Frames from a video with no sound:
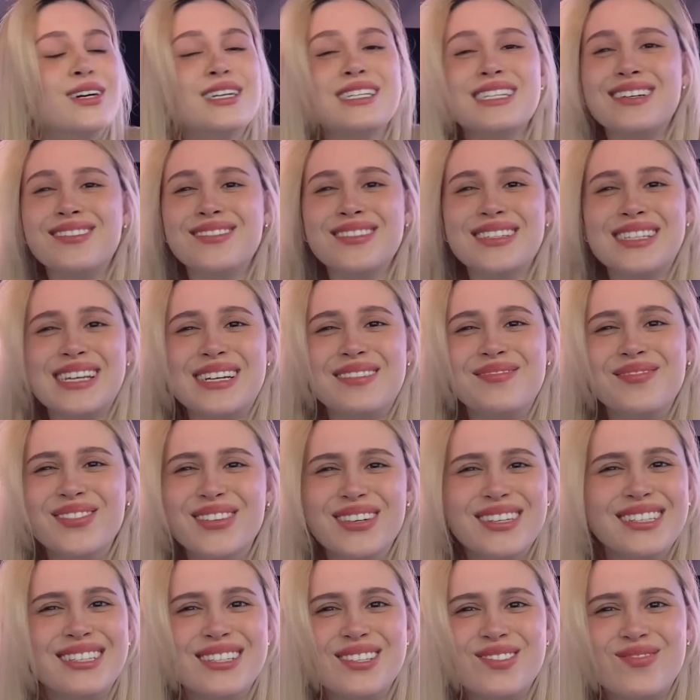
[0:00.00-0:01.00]
Hoje é um dia
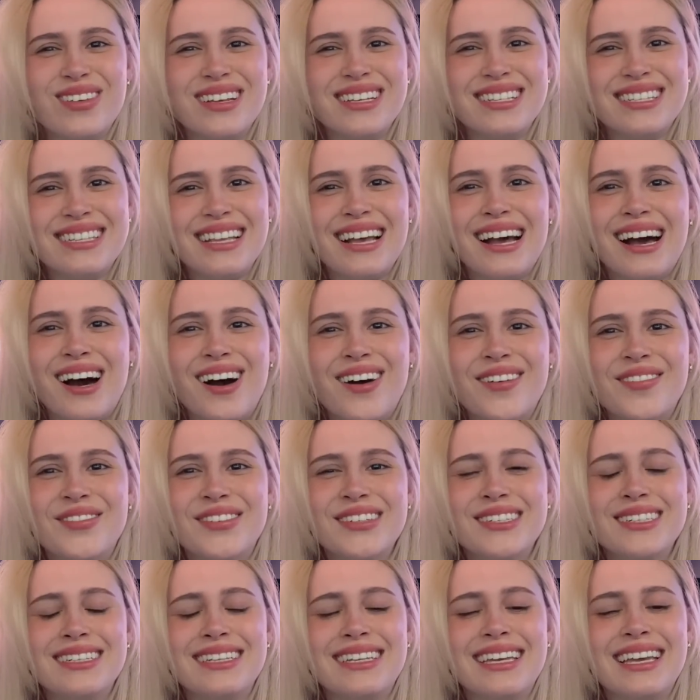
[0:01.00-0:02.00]
muito especial,
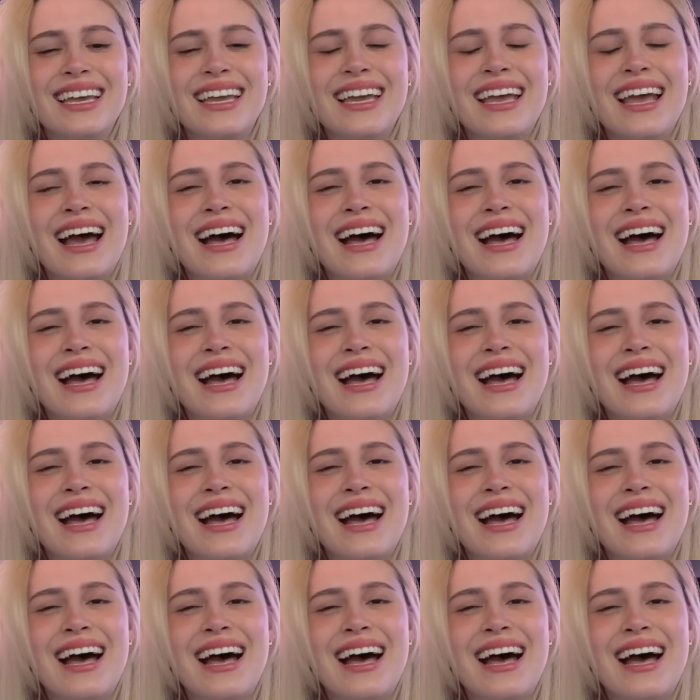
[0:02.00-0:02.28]
porque